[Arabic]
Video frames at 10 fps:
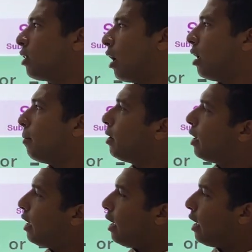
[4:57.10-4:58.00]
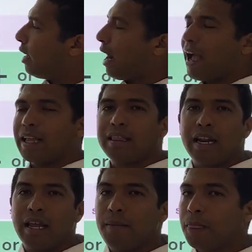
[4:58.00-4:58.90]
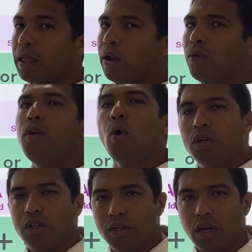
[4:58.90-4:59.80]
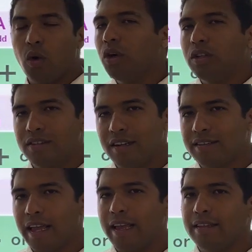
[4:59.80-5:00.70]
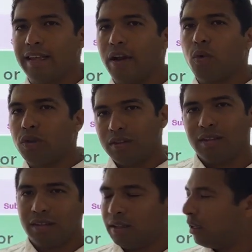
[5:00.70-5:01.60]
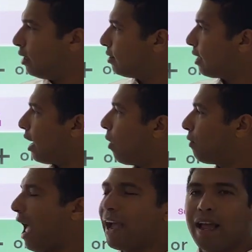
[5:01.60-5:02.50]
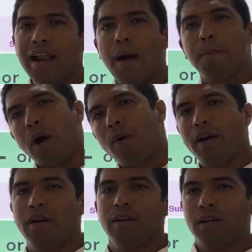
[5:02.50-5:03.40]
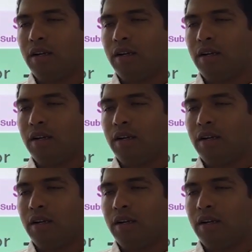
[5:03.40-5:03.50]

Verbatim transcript: طيب آه الحاجه الثانيه لو في اوردر الاوردرز اللي زي ايه زي الروت زي لو في حاجه ليها باور